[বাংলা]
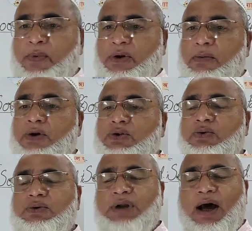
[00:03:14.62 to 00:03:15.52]

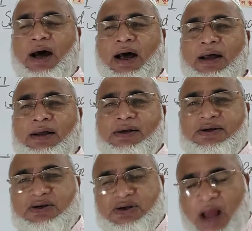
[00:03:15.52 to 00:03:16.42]
পরিবর্তনটা
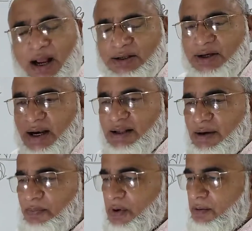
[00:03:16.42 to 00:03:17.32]
স্ট্রাকচারে
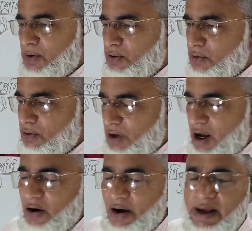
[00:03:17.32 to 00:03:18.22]
যে পরিবর্তনটা
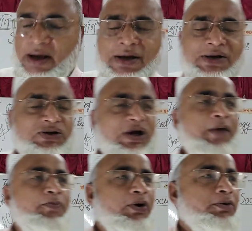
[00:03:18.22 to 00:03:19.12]
হয়
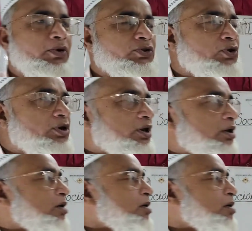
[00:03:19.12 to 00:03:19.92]
সেই পরিবর্তনই